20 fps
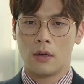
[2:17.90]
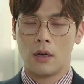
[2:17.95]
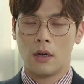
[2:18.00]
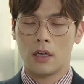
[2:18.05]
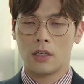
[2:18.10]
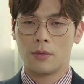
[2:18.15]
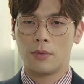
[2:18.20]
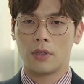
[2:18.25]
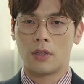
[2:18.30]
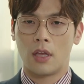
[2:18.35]

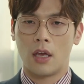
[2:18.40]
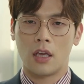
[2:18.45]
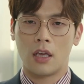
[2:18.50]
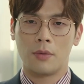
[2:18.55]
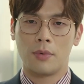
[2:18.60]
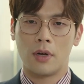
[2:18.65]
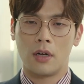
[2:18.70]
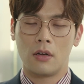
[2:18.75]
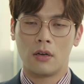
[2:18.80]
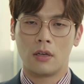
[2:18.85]
하지만
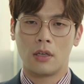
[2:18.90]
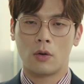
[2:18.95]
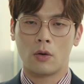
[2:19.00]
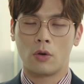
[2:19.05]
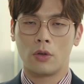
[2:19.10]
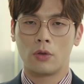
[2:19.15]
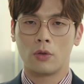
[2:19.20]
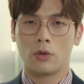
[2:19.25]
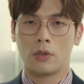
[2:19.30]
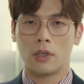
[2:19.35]
대기 발령이나
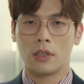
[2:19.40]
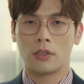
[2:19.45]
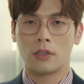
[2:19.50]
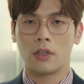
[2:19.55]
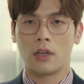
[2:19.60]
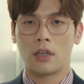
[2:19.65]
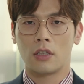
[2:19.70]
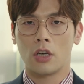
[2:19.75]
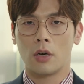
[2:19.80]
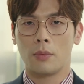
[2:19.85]
권고 사직
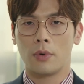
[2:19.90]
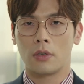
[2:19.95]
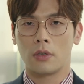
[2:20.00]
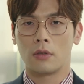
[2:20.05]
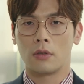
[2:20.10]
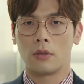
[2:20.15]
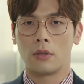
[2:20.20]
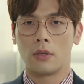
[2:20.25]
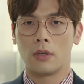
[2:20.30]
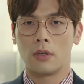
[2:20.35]
등의
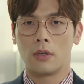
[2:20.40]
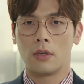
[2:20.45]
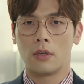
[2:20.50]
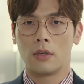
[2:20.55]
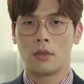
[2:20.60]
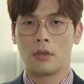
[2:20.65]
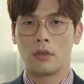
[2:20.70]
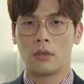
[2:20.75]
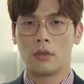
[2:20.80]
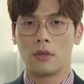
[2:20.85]
처벌은
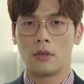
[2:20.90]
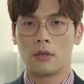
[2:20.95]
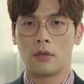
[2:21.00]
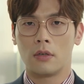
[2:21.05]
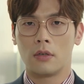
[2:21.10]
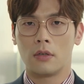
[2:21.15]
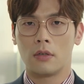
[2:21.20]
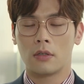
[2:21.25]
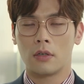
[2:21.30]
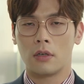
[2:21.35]

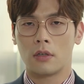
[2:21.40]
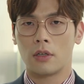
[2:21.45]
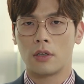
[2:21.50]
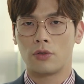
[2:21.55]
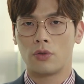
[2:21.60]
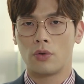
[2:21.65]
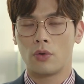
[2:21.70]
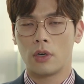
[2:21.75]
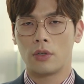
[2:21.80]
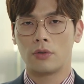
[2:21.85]
절대
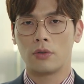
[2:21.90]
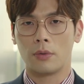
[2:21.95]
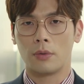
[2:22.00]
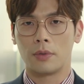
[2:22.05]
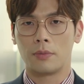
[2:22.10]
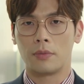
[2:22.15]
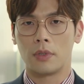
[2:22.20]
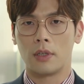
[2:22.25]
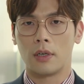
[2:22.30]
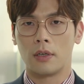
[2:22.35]
수용할 수
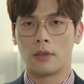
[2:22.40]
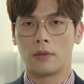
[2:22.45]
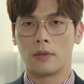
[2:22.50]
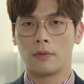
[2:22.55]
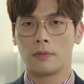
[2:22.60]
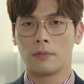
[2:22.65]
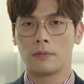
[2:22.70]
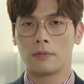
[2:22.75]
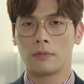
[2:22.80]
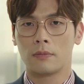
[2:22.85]
없습니다.